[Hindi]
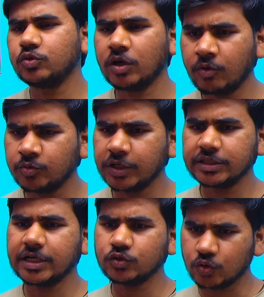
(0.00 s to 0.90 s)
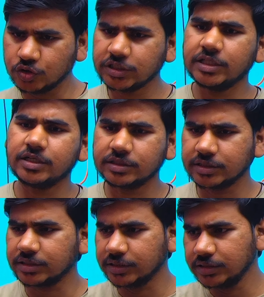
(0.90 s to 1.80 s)
थोड़ा बहुत बढ़ता है तो और ज़्यादा कर
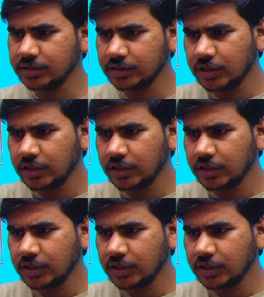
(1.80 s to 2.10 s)
सकते हैं